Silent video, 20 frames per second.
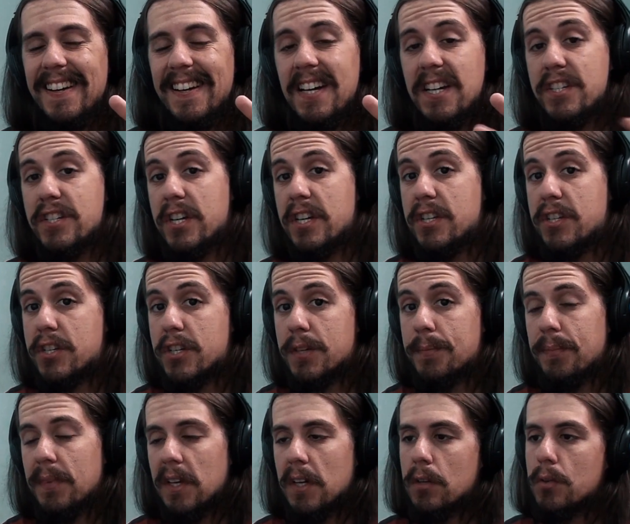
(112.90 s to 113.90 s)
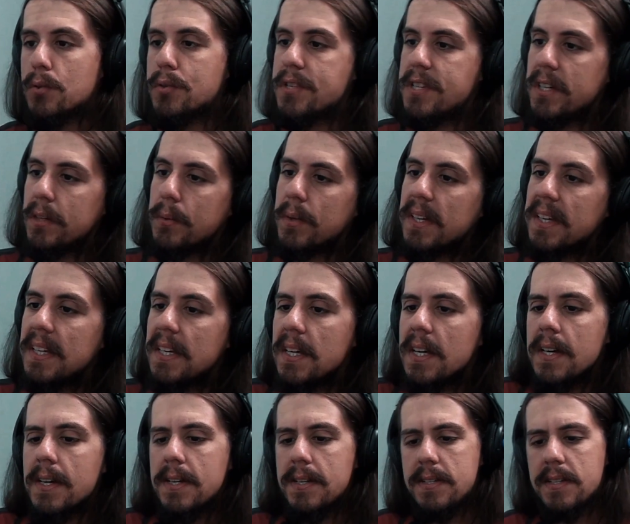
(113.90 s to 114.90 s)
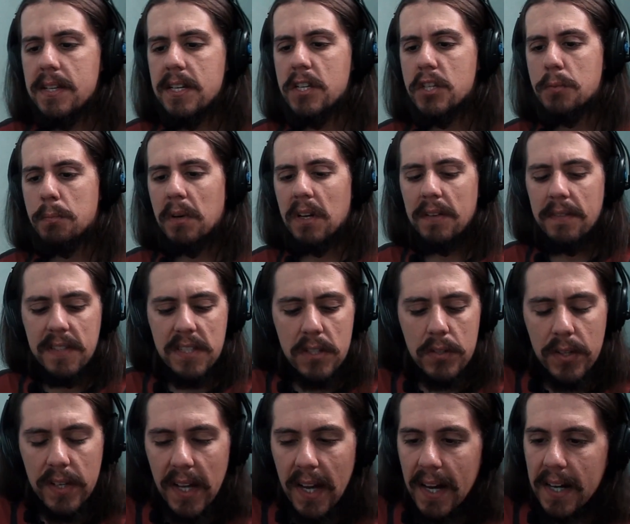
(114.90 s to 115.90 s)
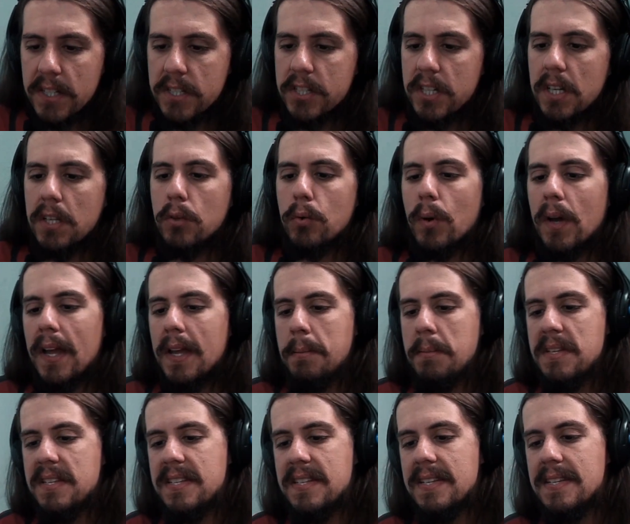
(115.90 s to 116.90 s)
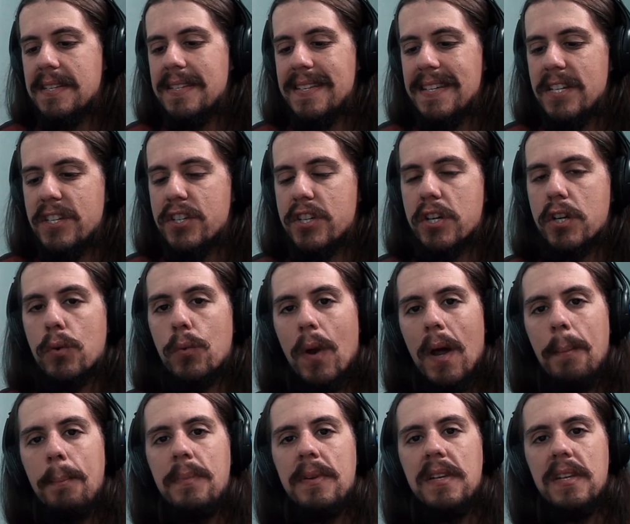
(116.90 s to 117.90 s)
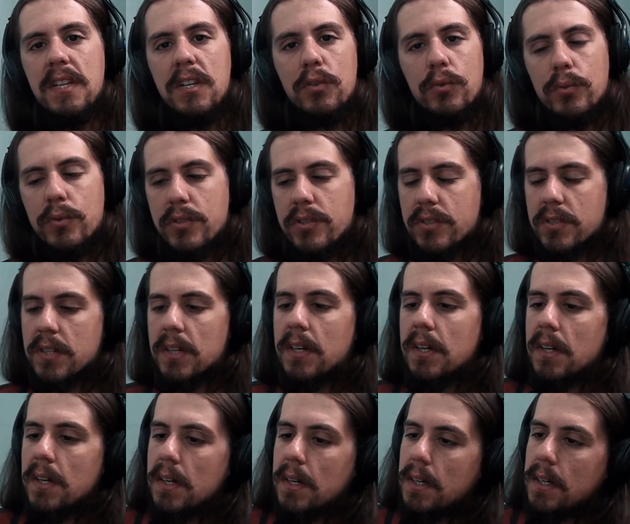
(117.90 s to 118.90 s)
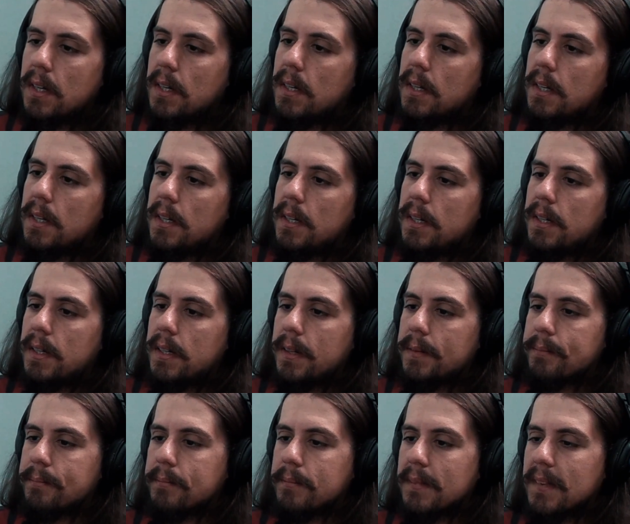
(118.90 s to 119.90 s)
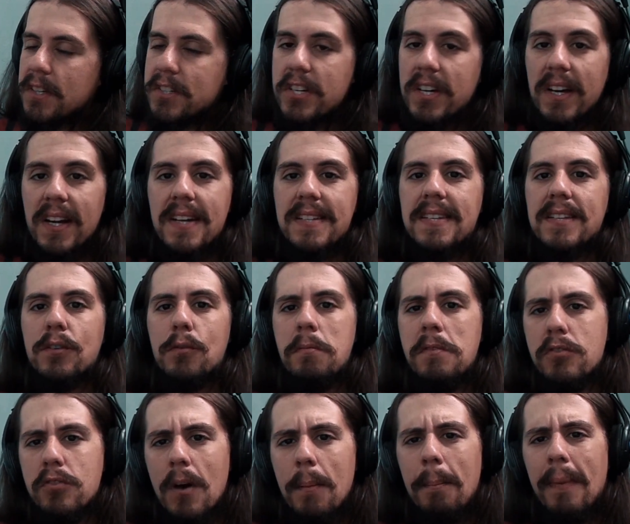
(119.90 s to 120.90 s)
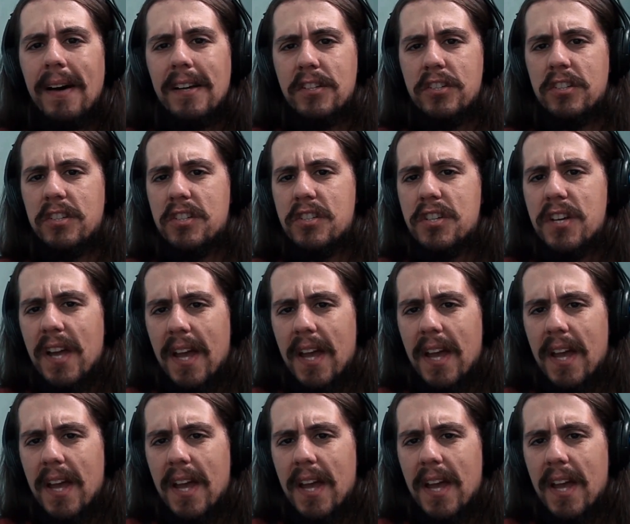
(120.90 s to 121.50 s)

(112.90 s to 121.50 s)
Ei, gente. Luciano aqui. E seguinte, bora fazer o react aí do MC Cid, Rap News. É, achei engraçado, começou uma batida de